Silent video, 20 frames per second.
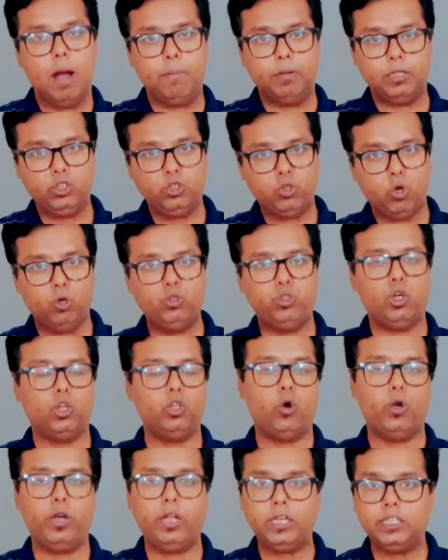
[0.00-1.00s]
আমাদের
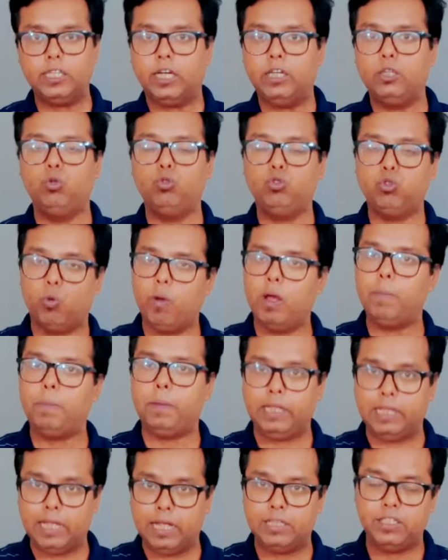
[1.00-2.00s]
সংসদ অনেকটা কিন্তু সময়
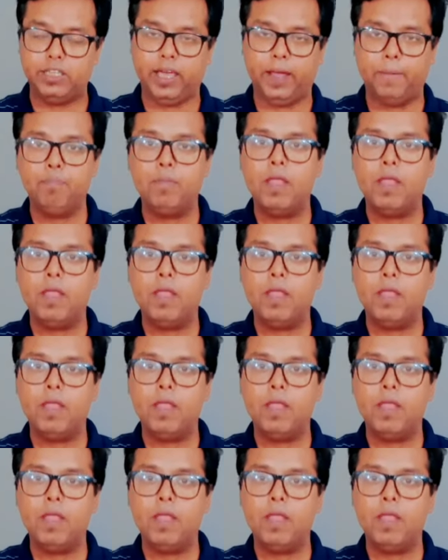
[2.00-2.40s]
পেয়ে যাচ্ছে